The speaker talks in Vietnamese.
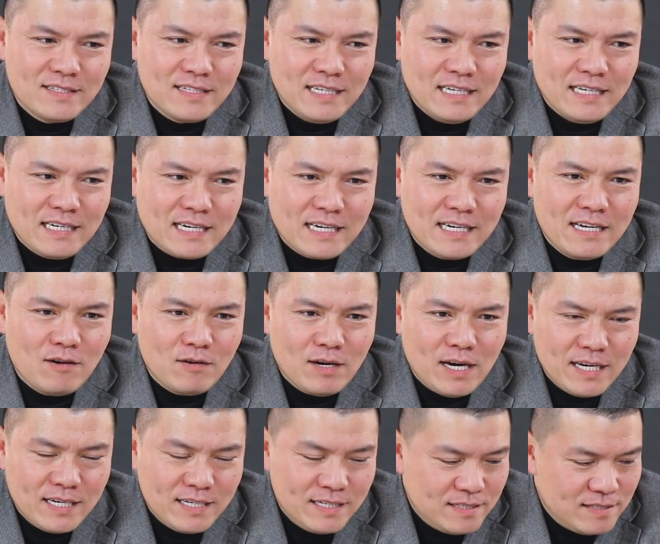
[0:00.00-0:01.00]
thì cái điều
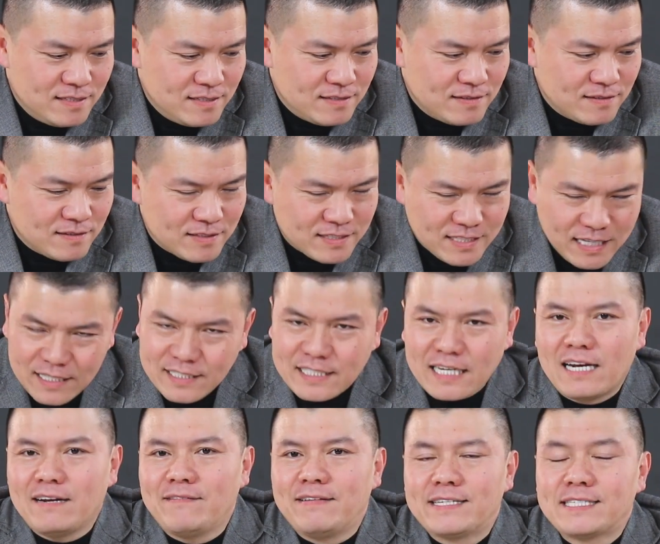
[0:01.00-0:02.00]
đấy chắc
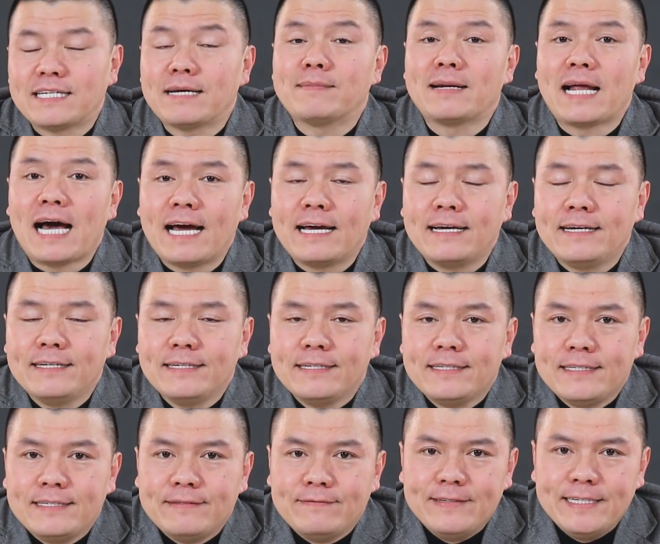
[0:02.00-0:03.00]
chắn là phải xem lại
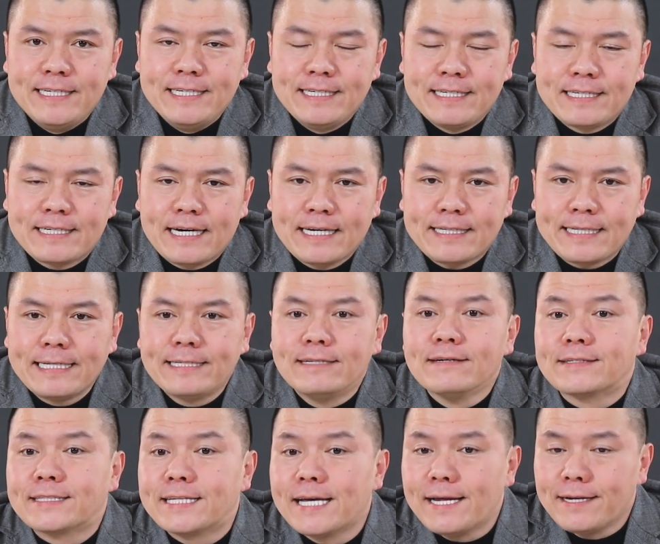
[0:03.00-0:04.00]
vì cái tính
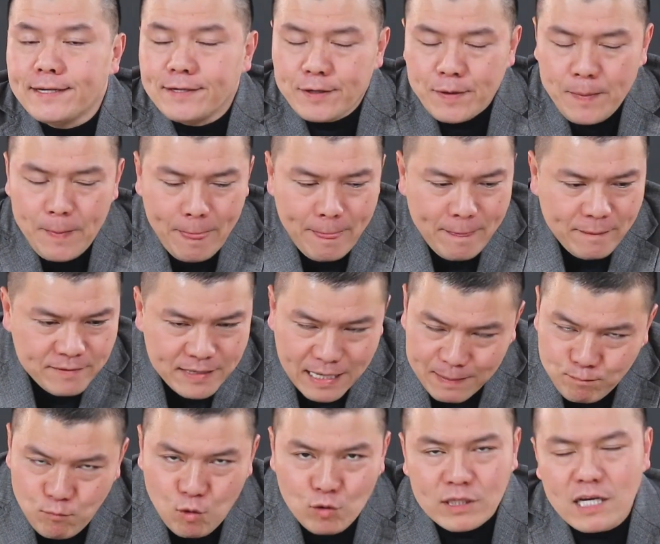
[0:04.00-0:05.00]
thực tiễn đặt
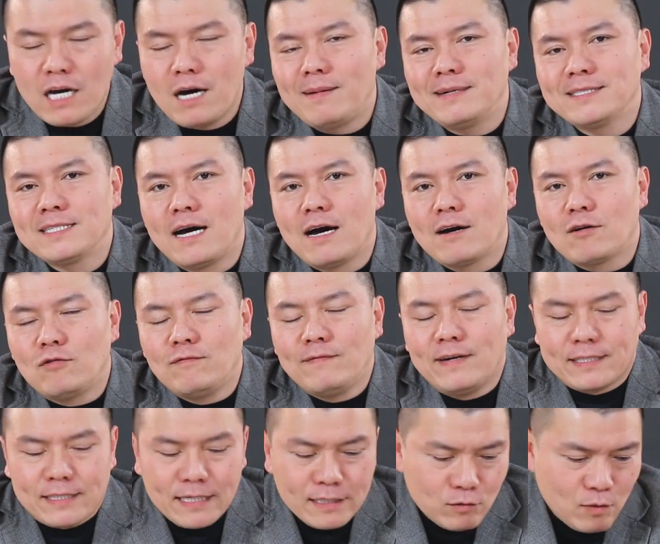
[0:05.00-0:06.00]
mục tiêu bao giờ cũng
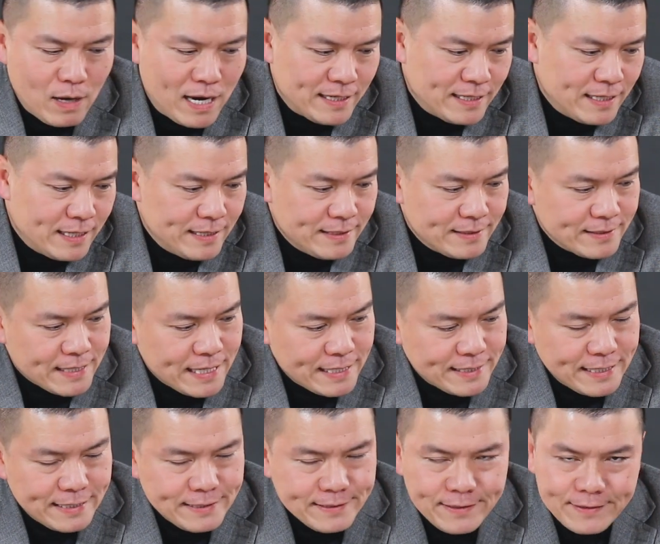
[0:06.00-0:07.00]
phải tính toán đến cái
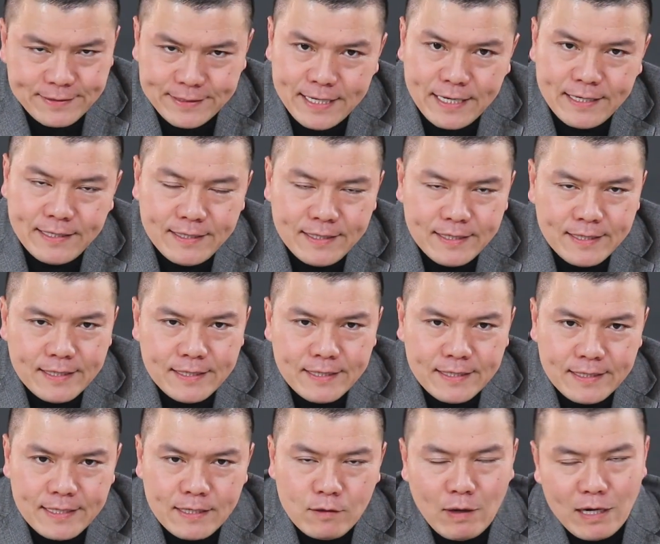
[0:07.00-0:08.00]
tính thực tiễn
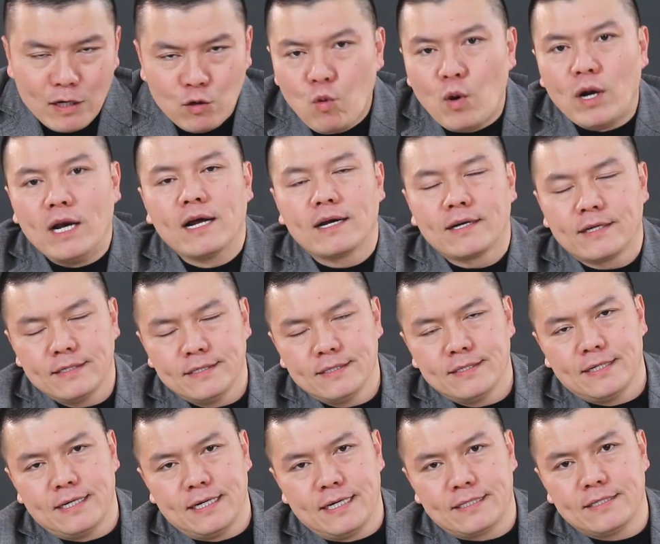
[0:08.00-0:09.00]
liên quan đến nguồn lực
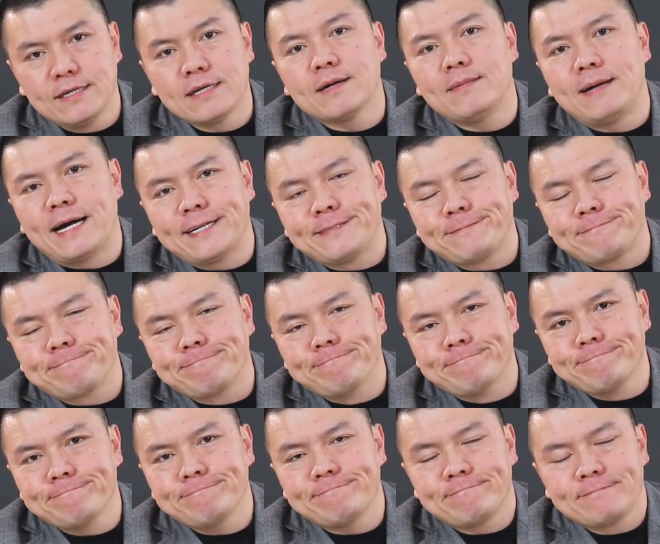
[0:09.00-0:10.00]
à, thưa các bạn
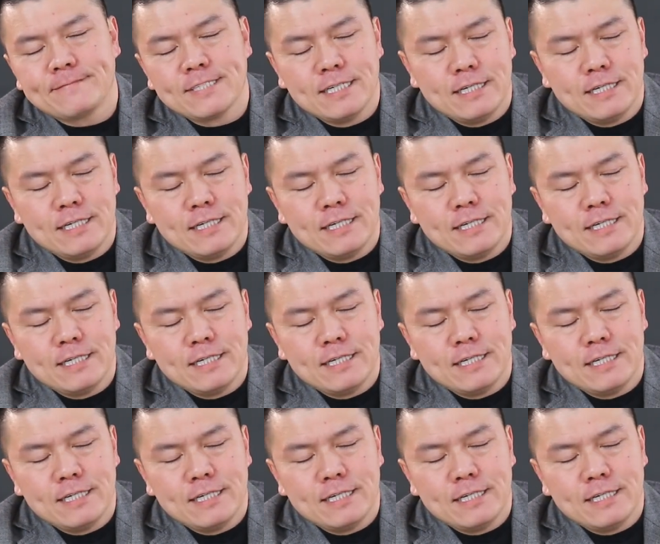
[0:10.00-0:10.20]
ừ.